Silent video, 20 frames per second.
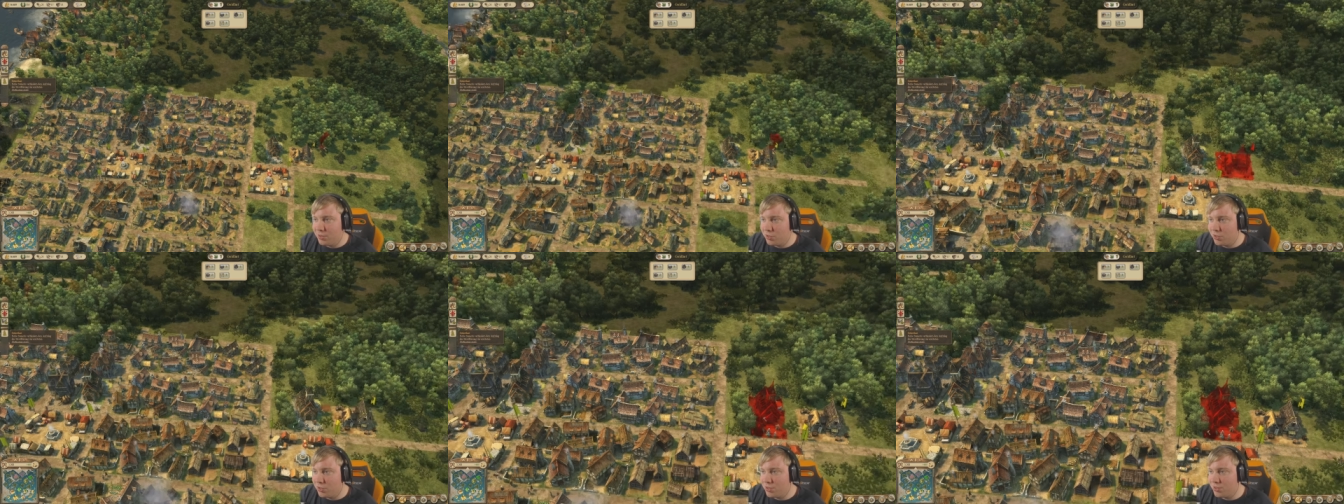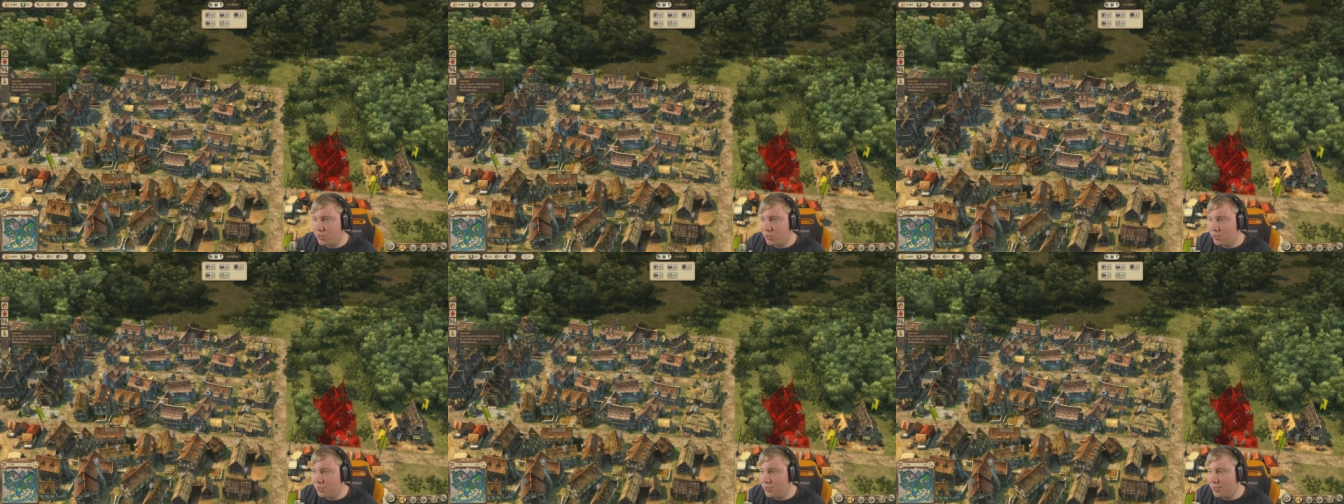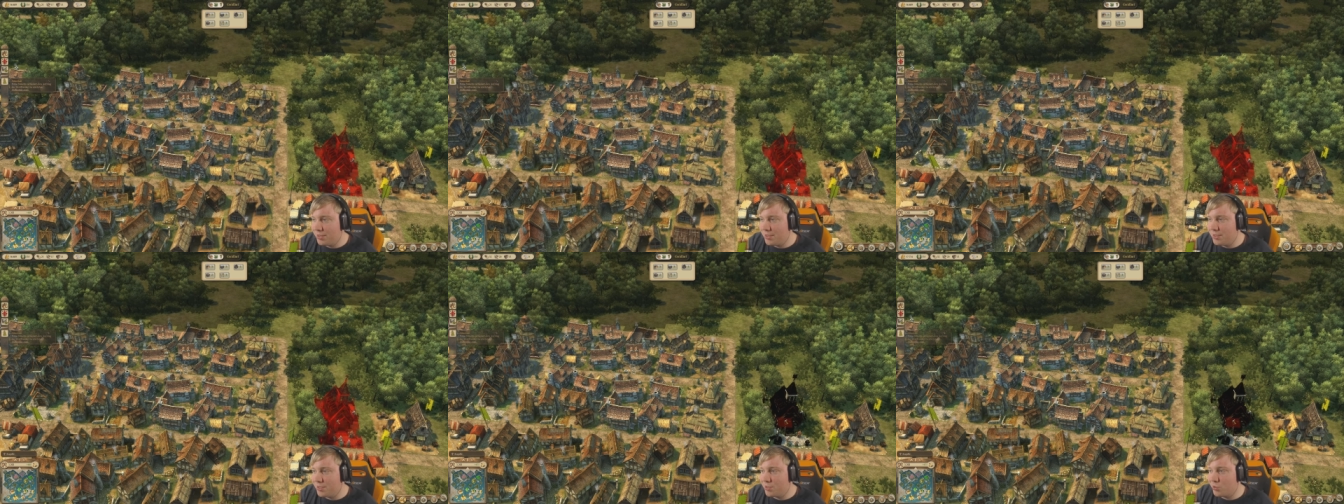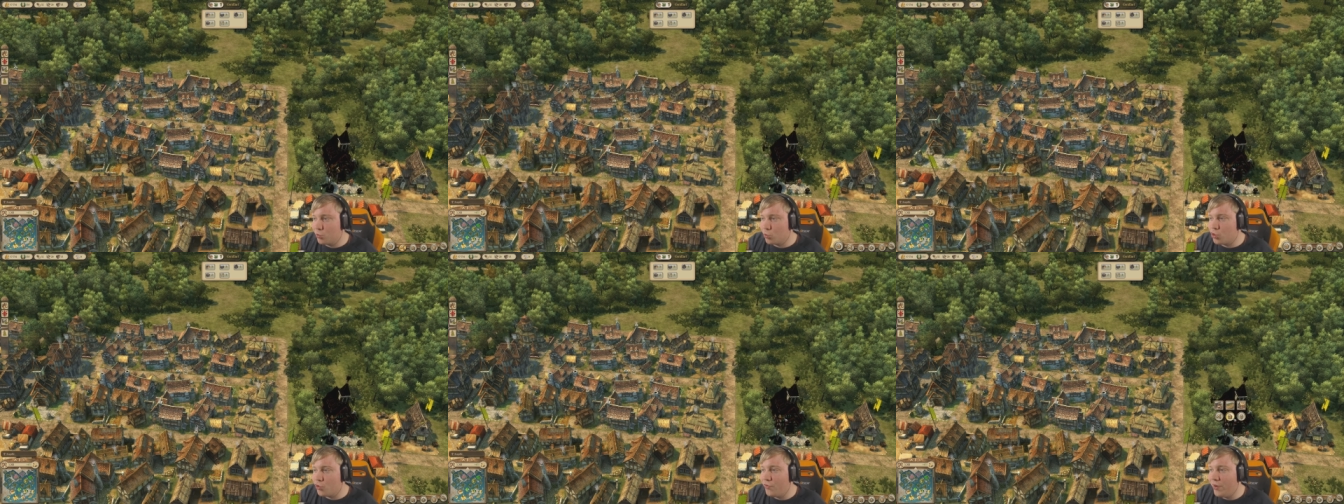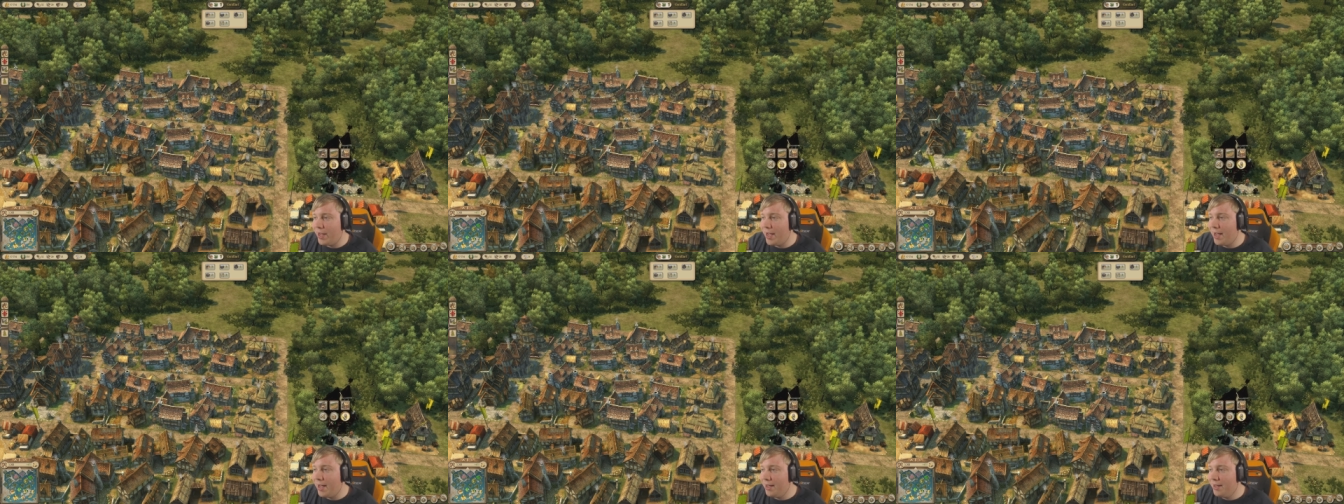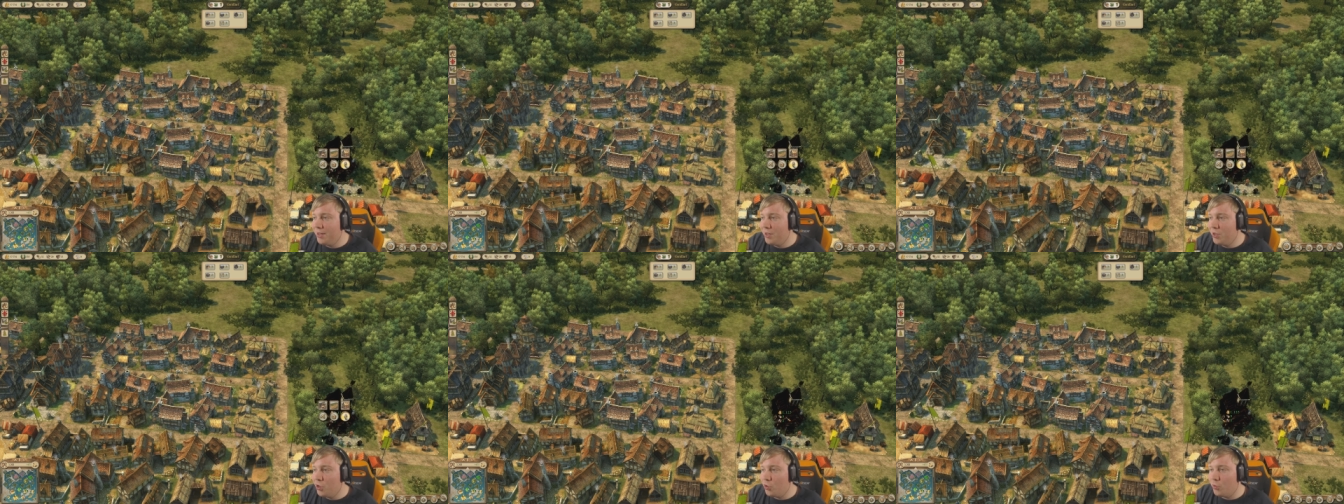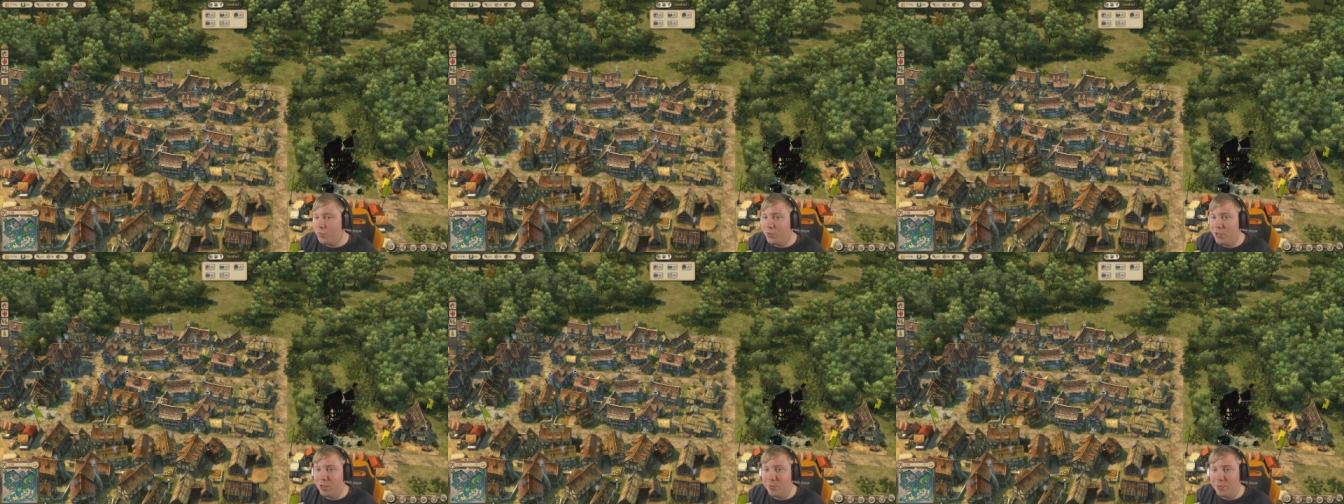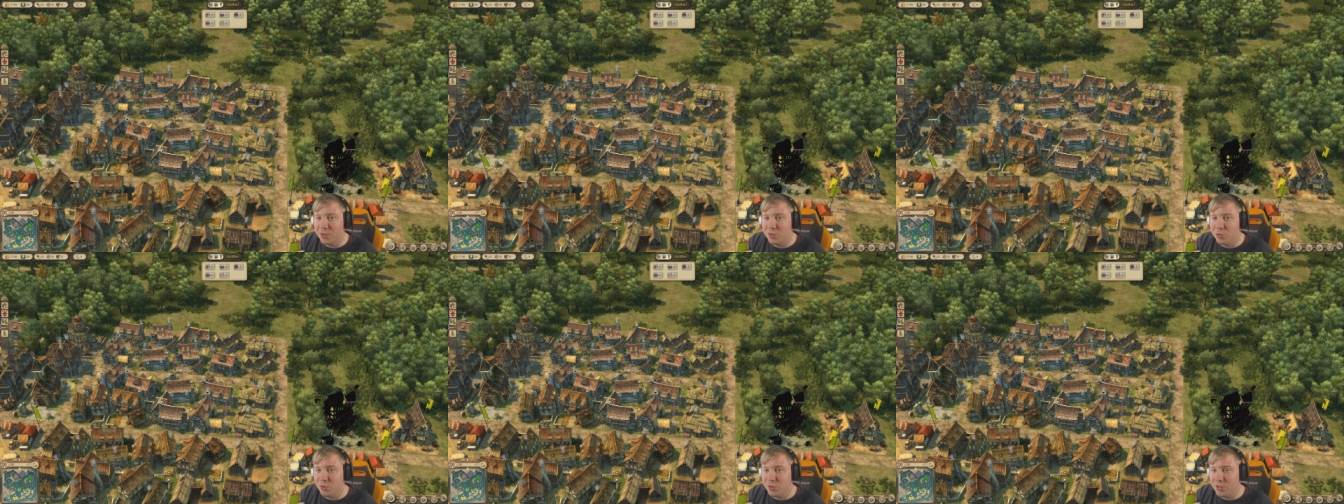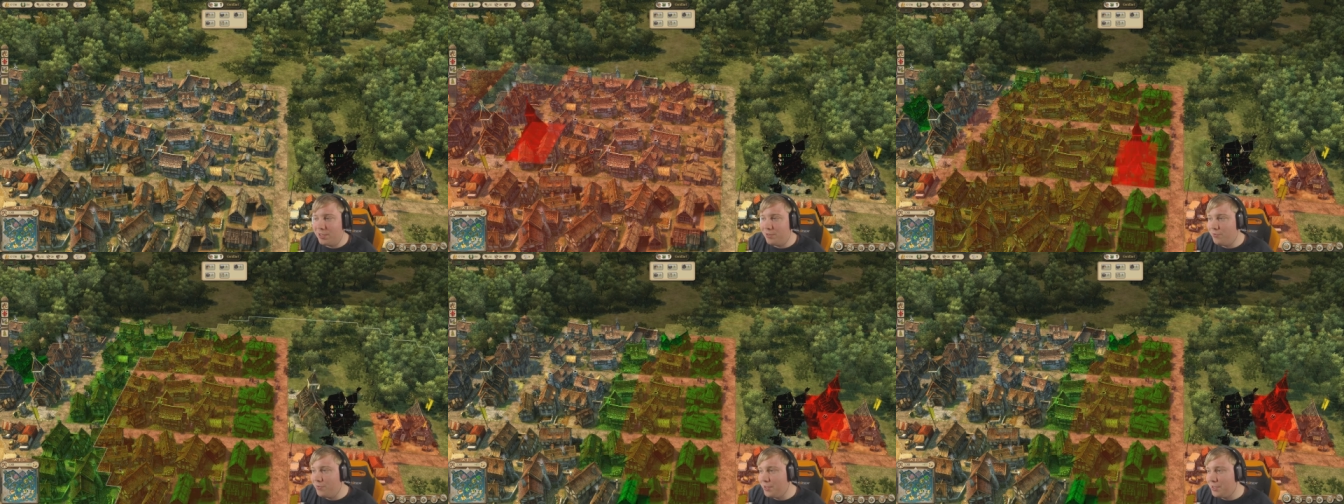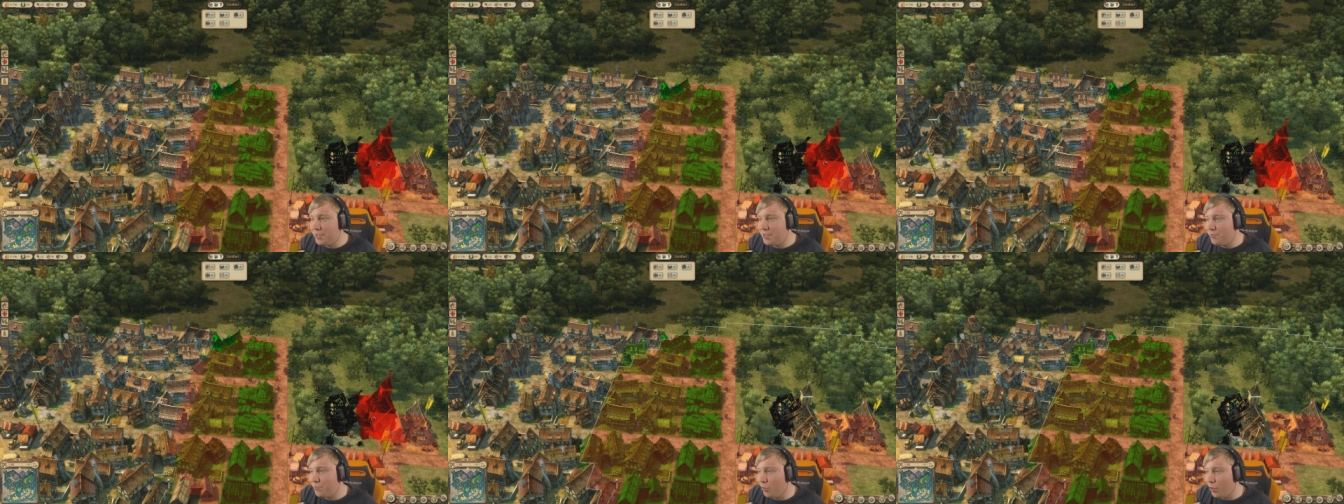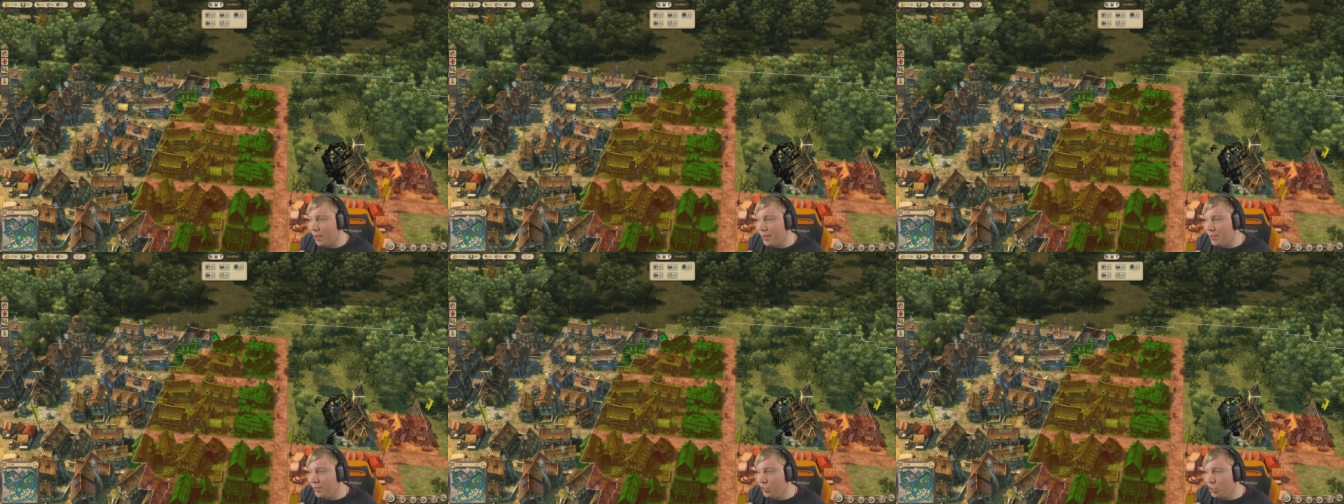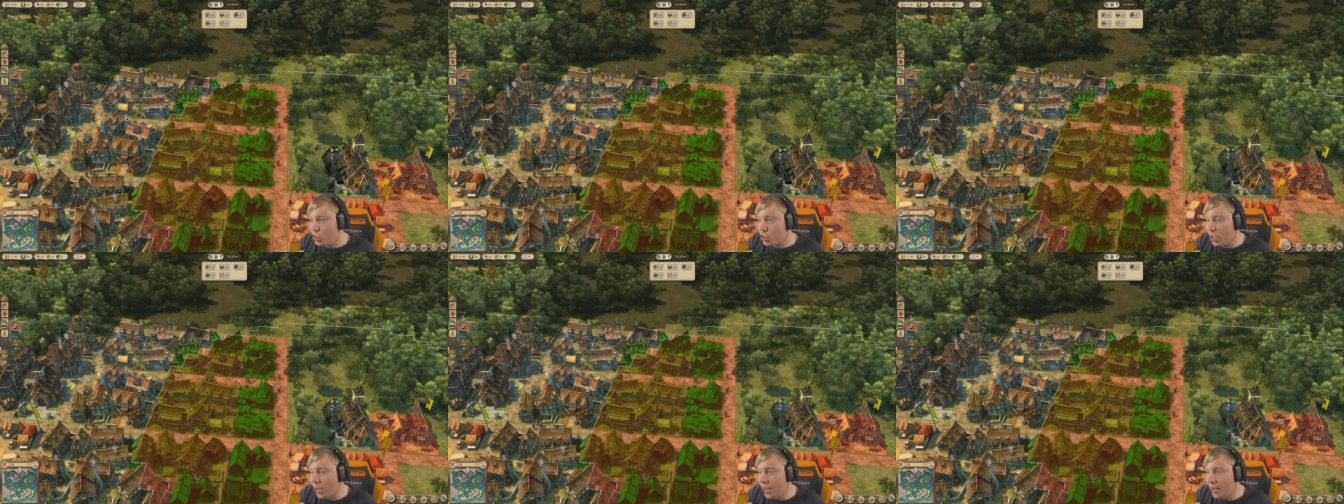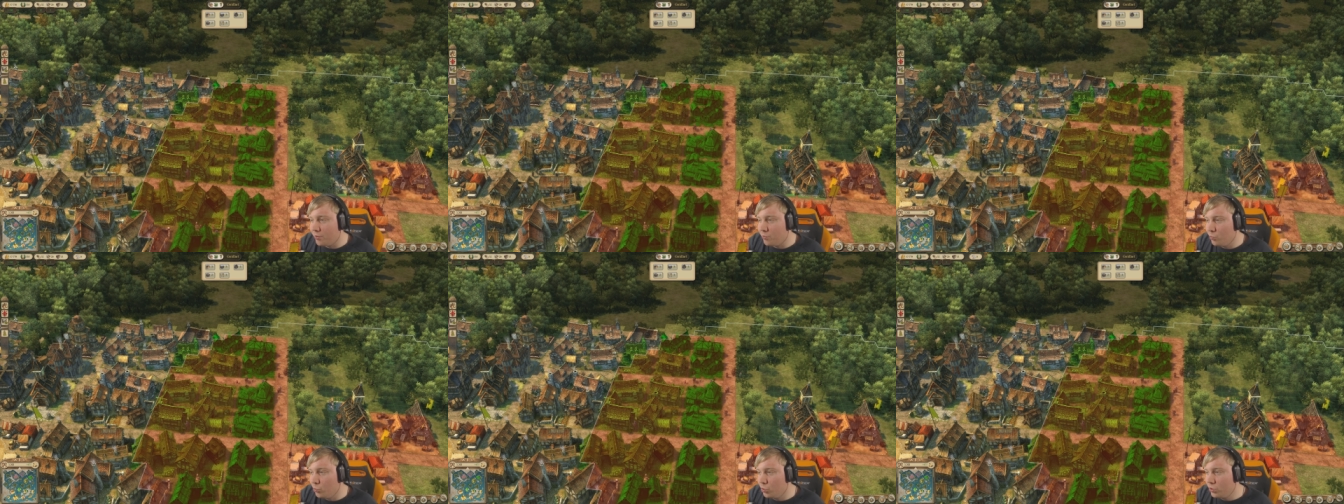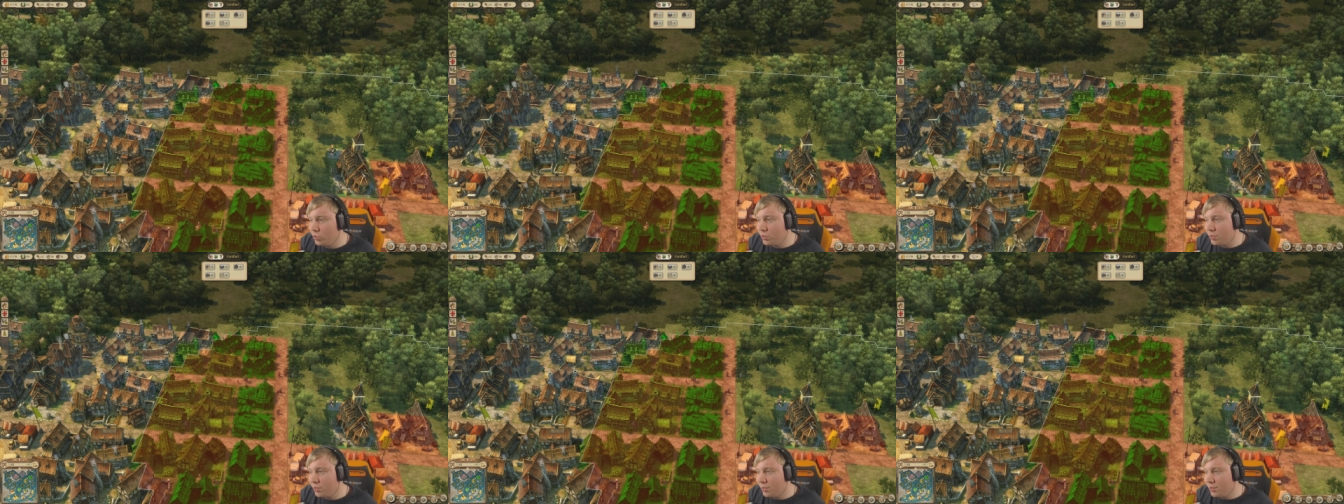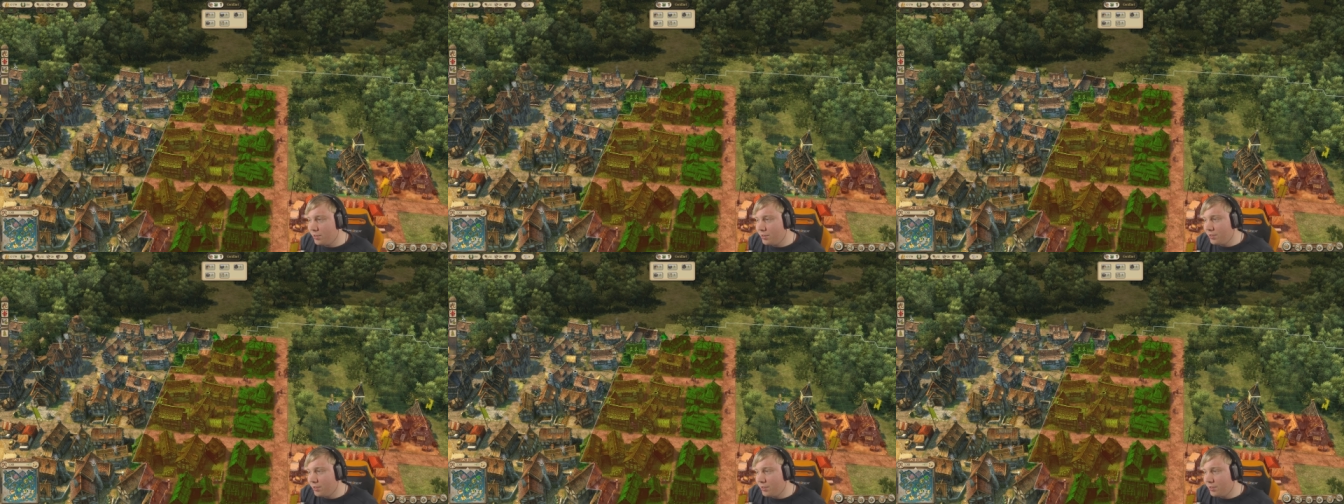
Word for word: Sonst, sonst ist es zu schwer, um hier immer zu sehen, wie ich voranschreiten muss.